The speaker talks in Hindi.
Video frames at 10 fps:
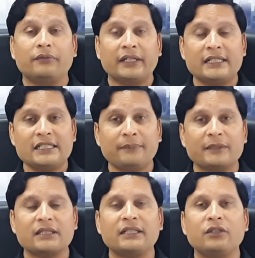वैकेंसी
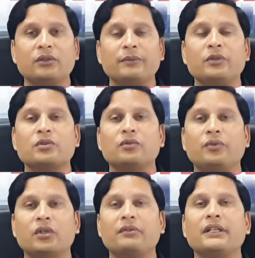पसंद आए तो अपने दोस्तों
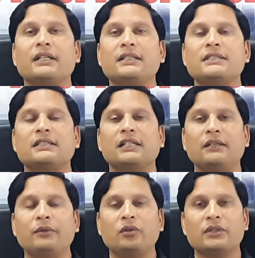फॉरवर्ड करें जिससे
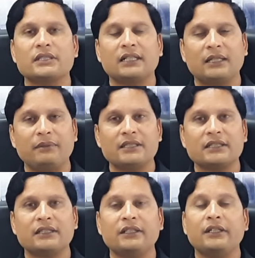रिलेवेंट लोग इसका लाभ ले
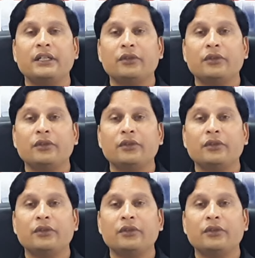सकते हैं